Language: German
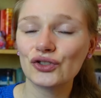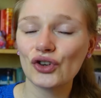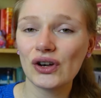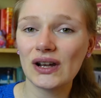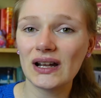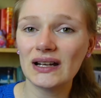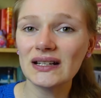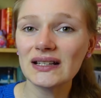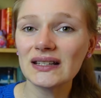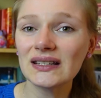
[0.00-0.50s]

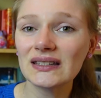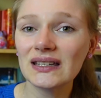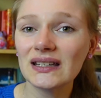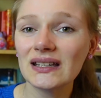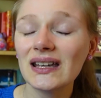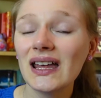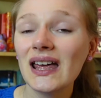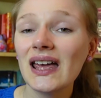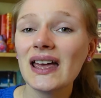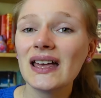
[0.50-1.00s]

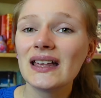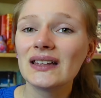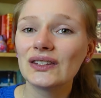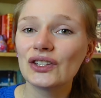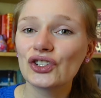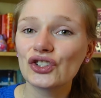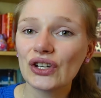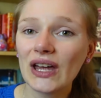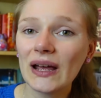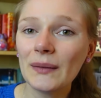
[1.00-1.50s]
Journalistin.
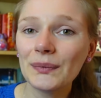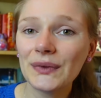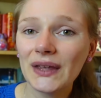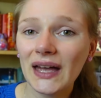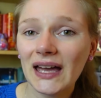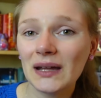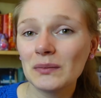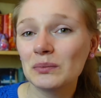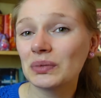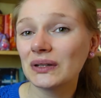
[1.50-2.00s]
Sie schreibt
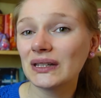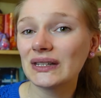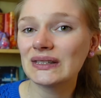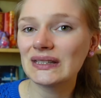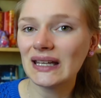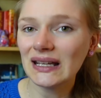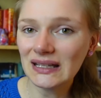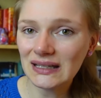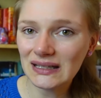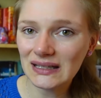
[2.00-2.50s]
einen
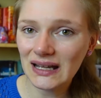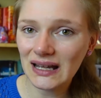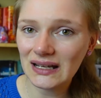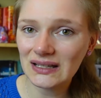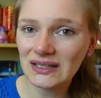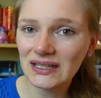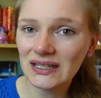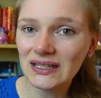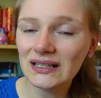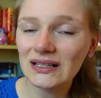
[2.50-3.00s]
brisanten
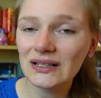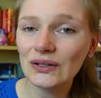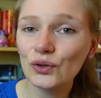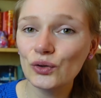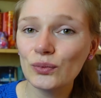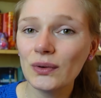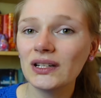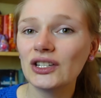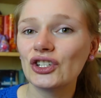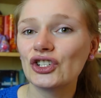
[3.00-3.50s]
Artikel
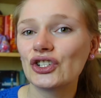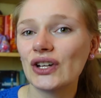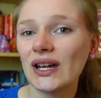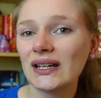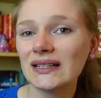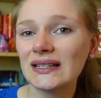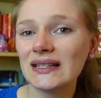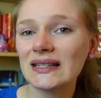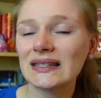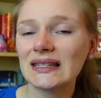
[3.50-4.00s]
über die
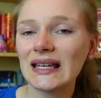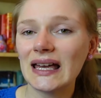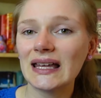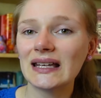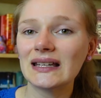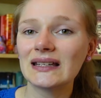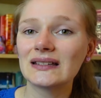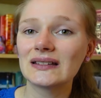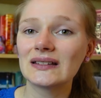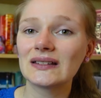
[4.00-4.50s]

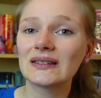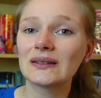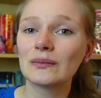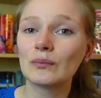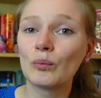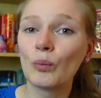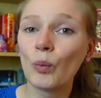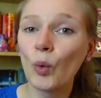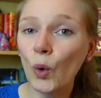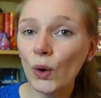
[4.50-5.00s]
Schattenseiten des
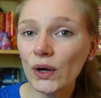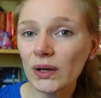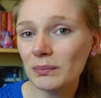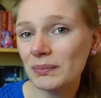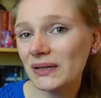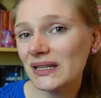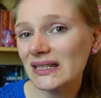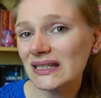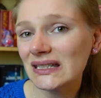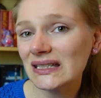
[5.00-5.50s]

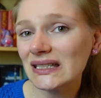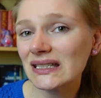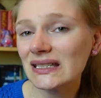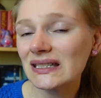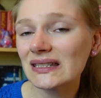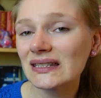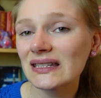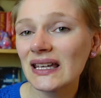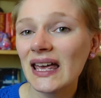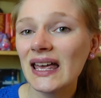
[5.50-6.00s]

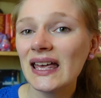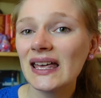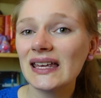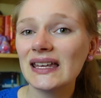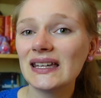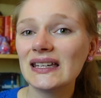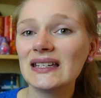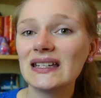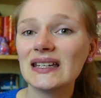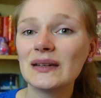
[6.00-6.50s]
Modebusiness,
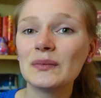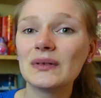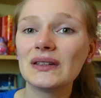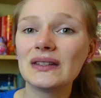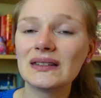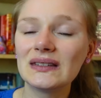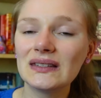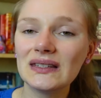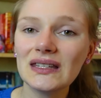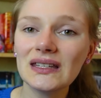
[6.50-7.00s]
in dem
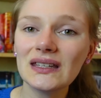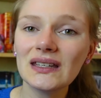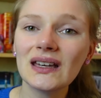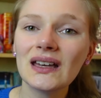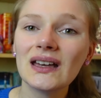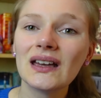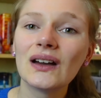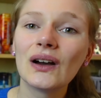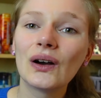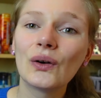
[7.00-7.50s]
sie
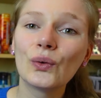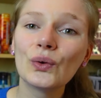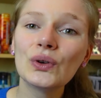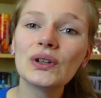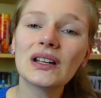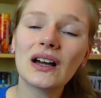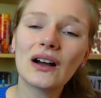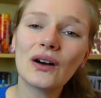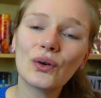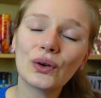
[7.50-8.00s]

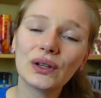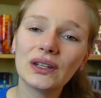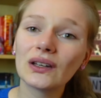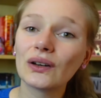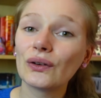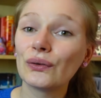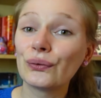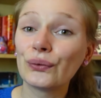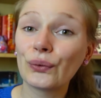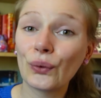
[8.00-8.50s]
und auch
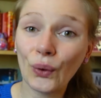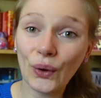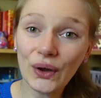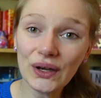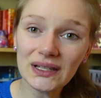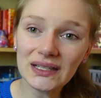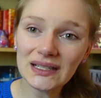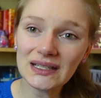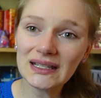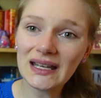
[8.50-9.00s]
ihre
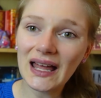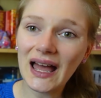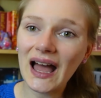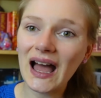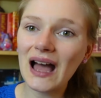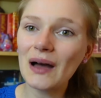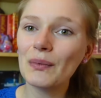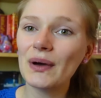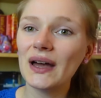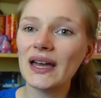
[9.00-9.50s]
Freundinnen
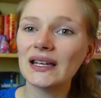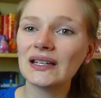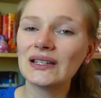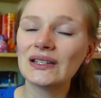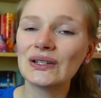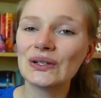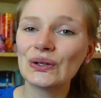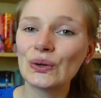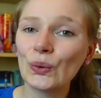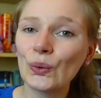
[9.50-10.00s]

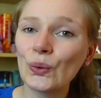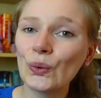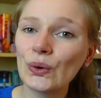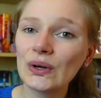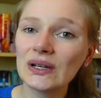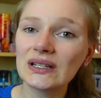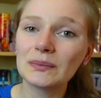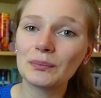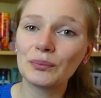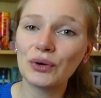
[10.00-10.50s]
arbeiten
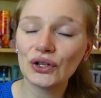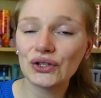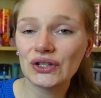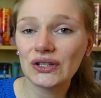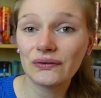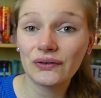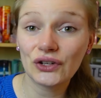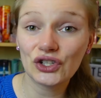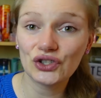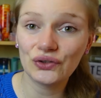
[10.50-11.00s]
und
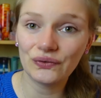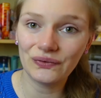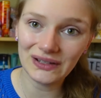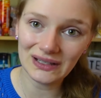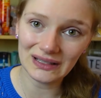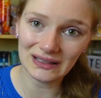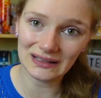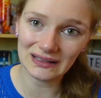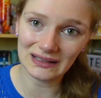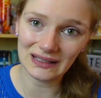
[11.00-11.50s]
plötzlich
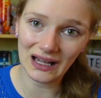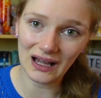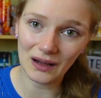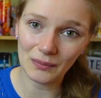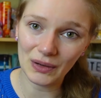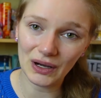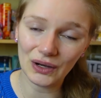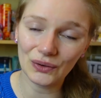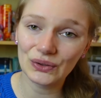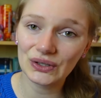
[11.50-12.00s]
verschwindet sie
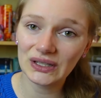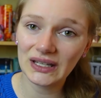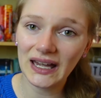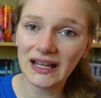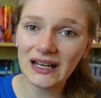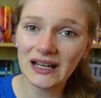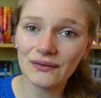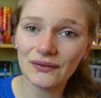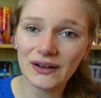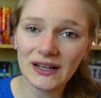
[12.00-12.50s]
aber und
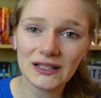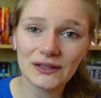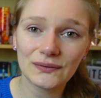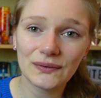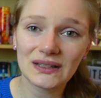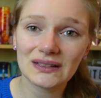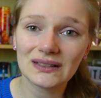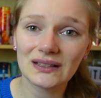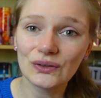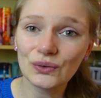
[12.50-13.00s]
keiner weiß,
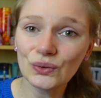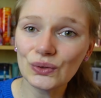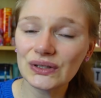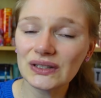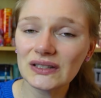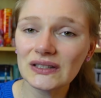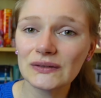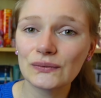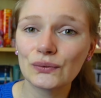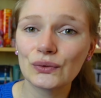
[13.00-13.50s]
was da
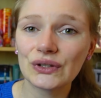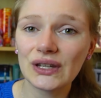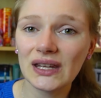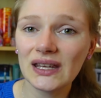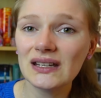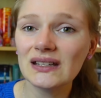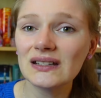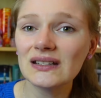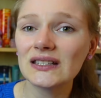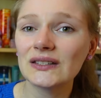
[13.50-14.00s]
los ist, wo sie
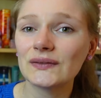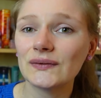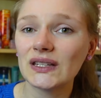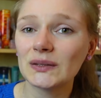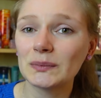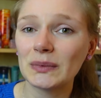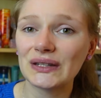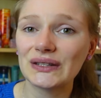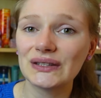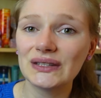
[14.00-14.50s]
hin ist,
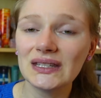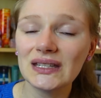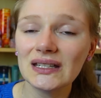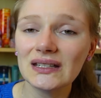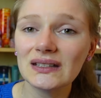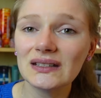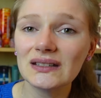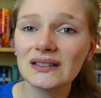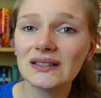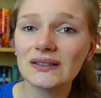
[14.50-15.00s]
was
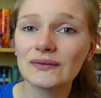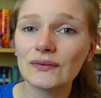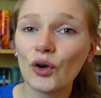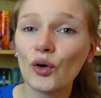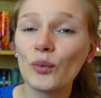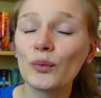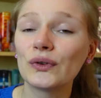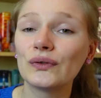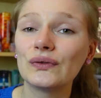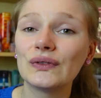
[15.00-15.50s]
passiert ist,
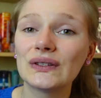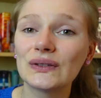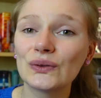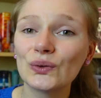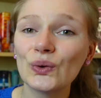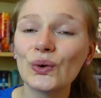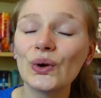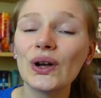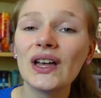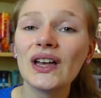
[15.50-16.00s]
warum und
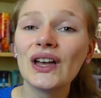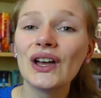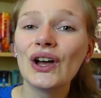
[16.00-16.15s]
wieso.